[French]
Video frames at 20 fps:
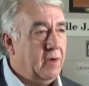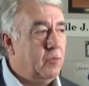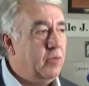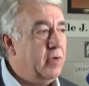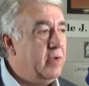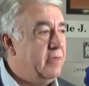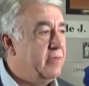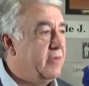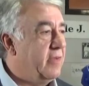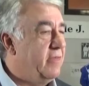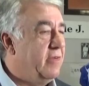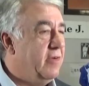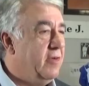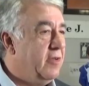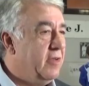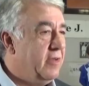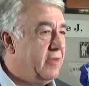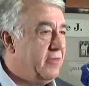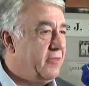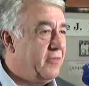Oui, ça c'est
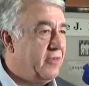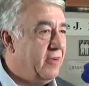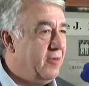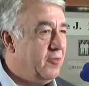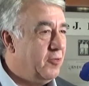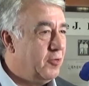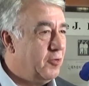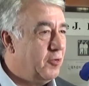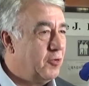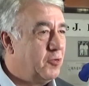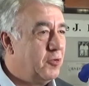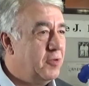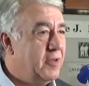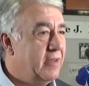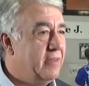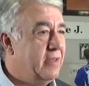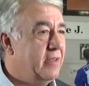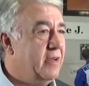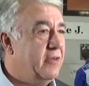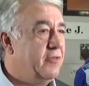le, code
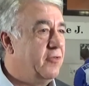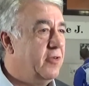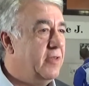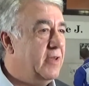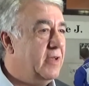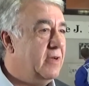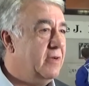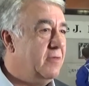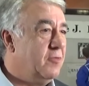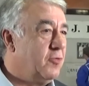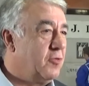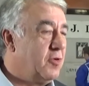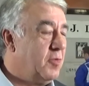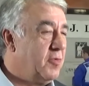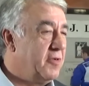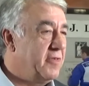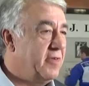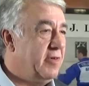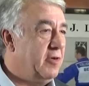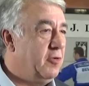international. On
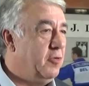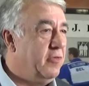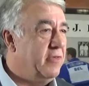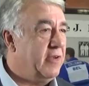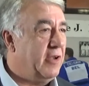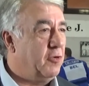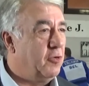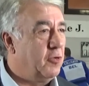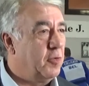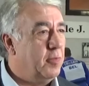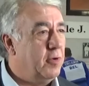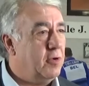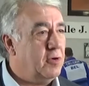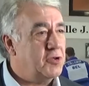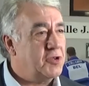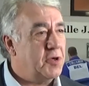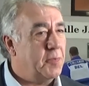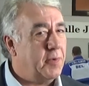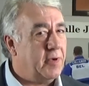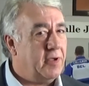commence avec une ceinture
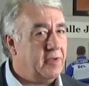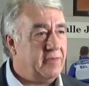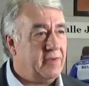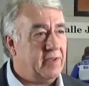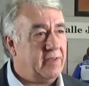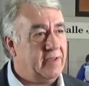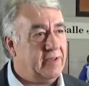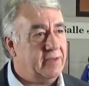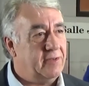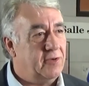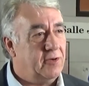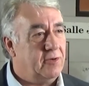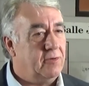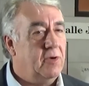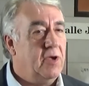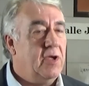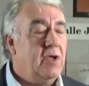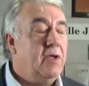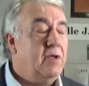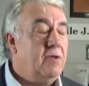blanche. Après un certain temps,
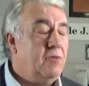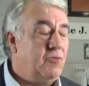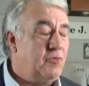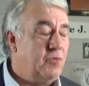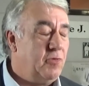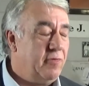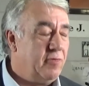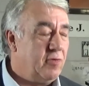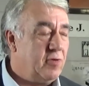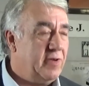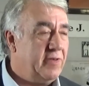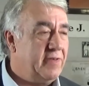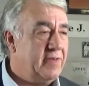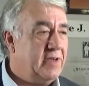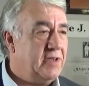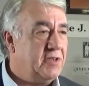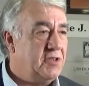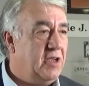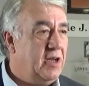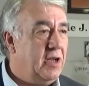suivant les
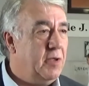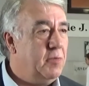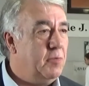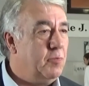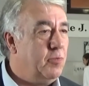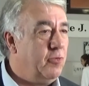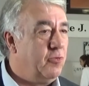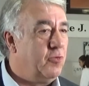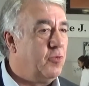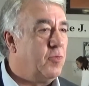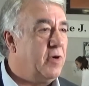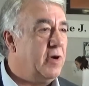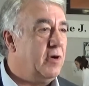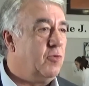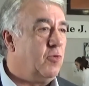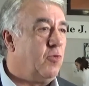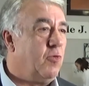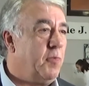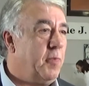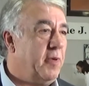âges, qu'il est plus ou moins
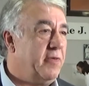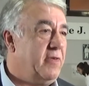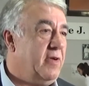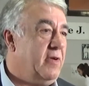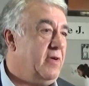long, on passe